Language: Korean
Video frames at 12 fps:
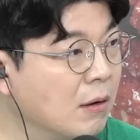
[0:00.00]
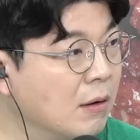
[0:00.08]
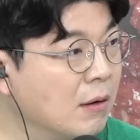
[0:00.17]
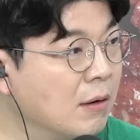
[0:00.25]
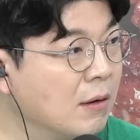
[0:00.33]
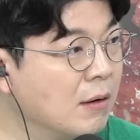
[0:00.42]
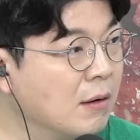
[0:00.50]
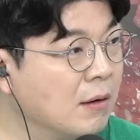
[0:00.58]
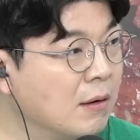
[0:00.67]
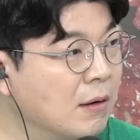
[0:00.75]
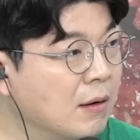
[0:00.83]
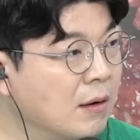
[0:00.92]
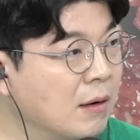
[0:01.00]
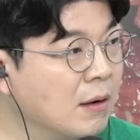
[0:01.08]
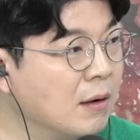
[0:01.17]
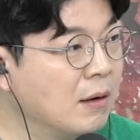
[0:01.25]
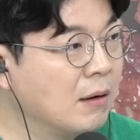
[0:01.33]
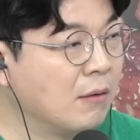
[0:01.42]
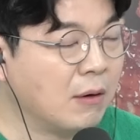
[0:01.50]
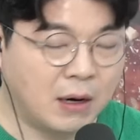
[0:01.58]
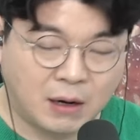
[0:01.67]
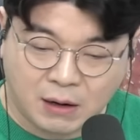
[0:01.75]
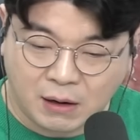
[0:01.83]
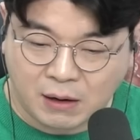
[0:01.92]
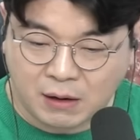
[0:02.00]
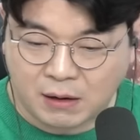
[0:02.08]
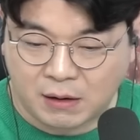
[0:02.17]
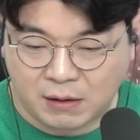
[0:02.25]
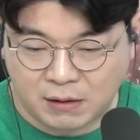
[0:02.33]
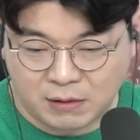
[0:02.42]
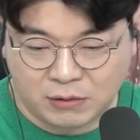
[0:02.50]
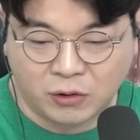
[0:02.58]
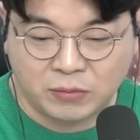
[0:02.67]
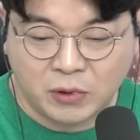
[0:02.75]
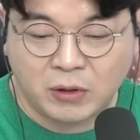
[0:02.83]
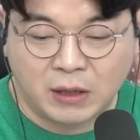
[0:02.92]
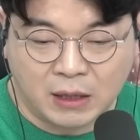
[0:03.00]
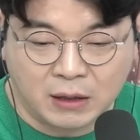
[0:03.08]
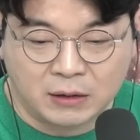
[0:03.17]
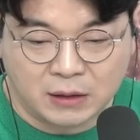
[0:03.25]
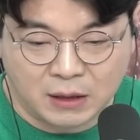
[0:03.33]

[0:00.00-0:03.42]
체계바라 똑같은 혁명가야. 와, 어. 혁명가야